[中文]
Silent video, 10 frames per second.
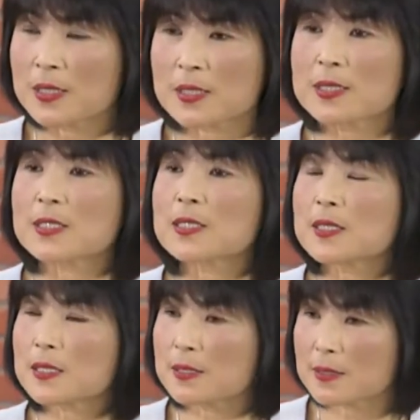你整个
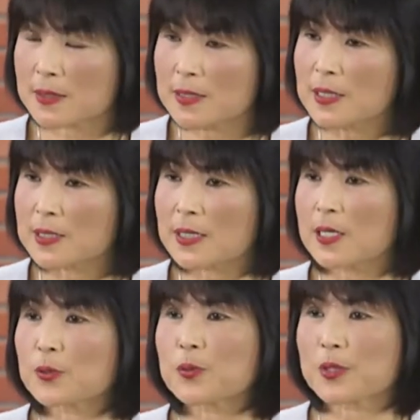的身体健
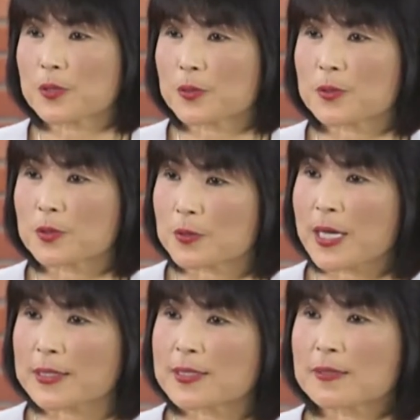康都会有有
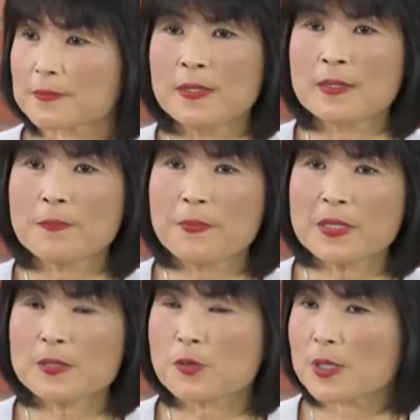改进。那
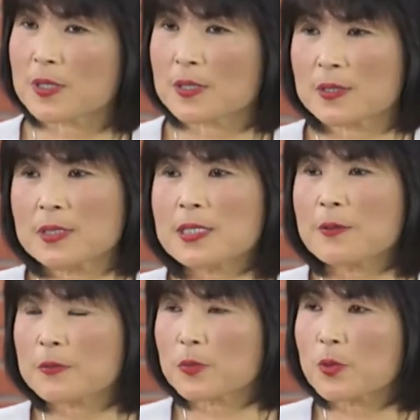冰的水呢？事实
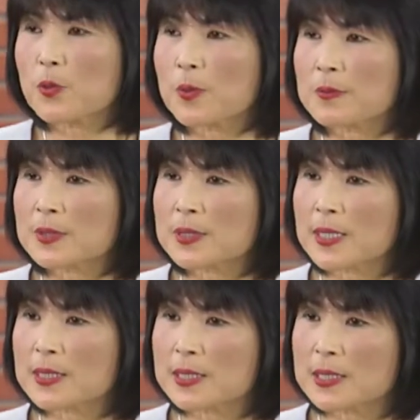上，对我们
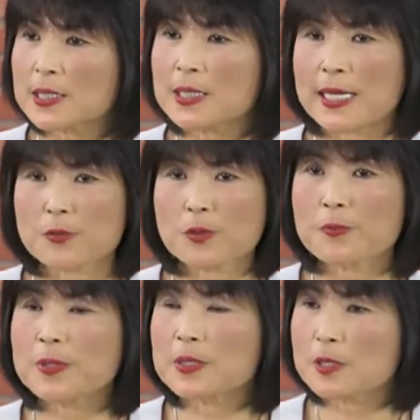在西医来说，
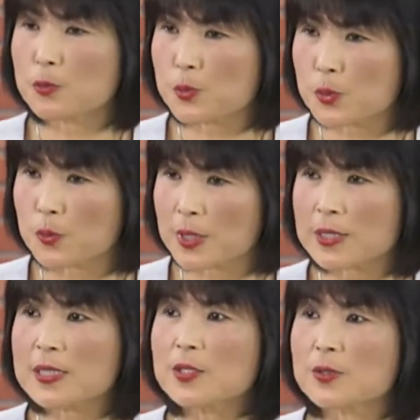冰是无所谓。
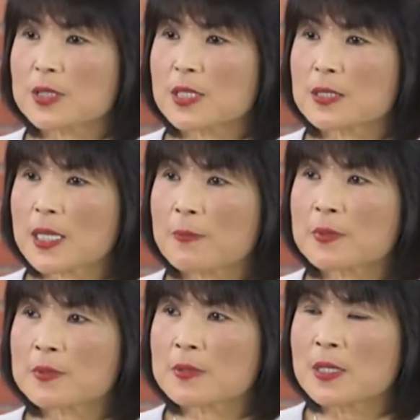可是有些人他
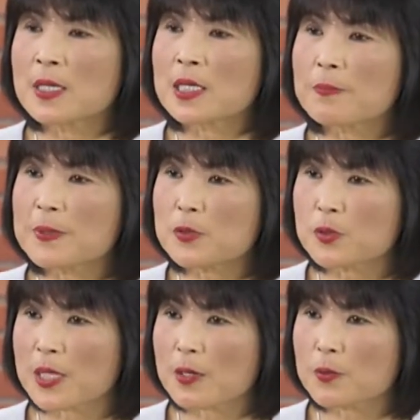们喝冰
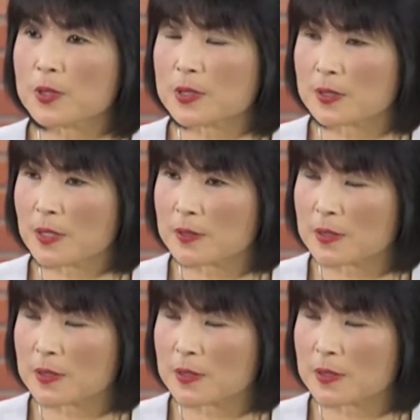水，他会得到